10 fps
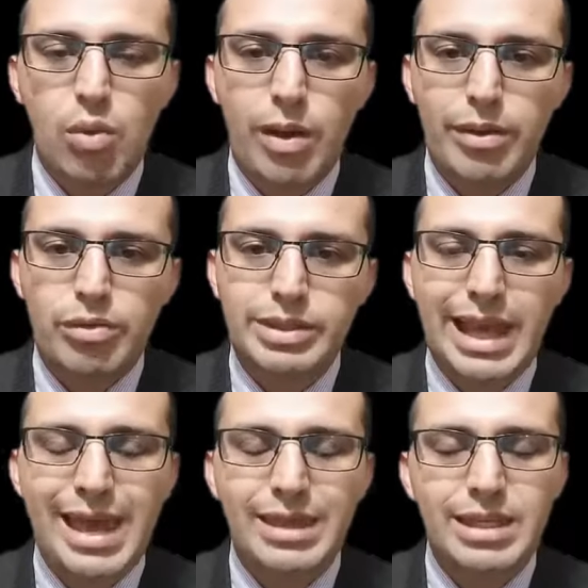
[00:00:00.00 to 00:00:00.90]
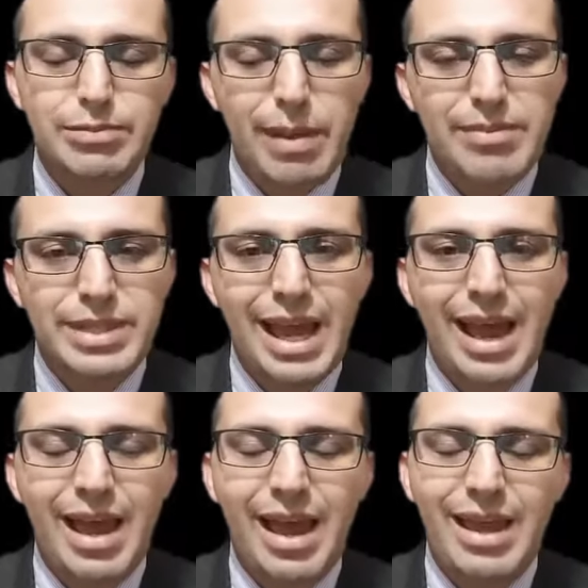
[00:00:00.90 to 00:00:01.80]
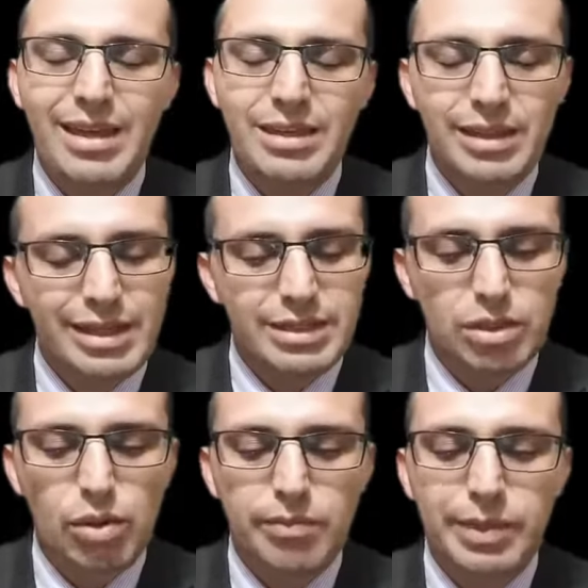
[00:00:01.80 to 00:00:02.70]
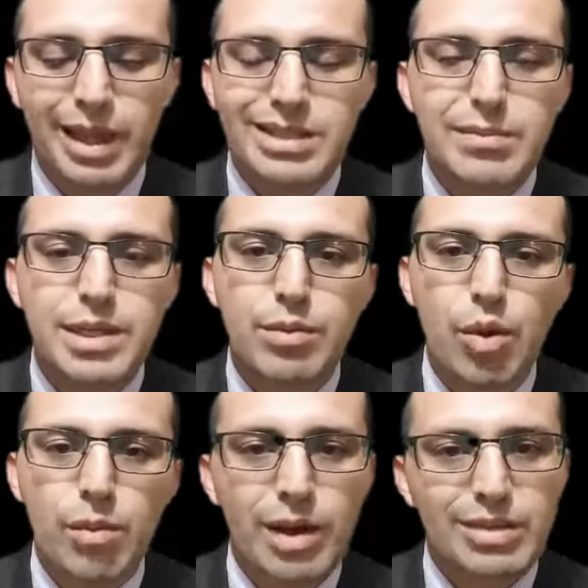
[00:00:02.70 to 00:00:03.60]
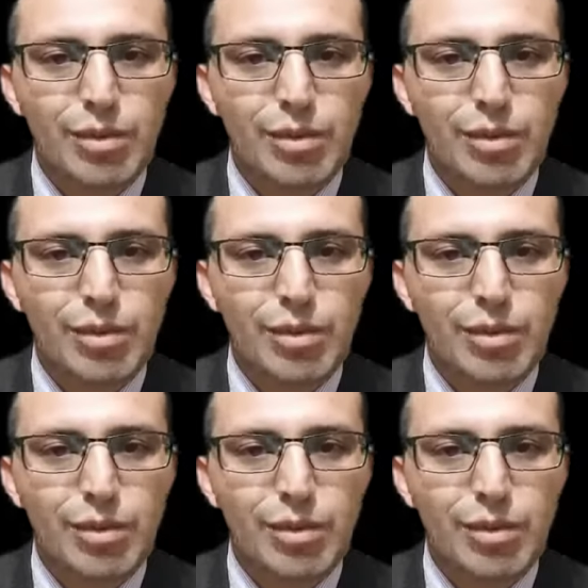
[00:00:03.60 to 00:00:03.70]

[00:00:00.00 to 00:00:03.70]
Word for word: cuadros de dispepsia e indigestión, asimismo como las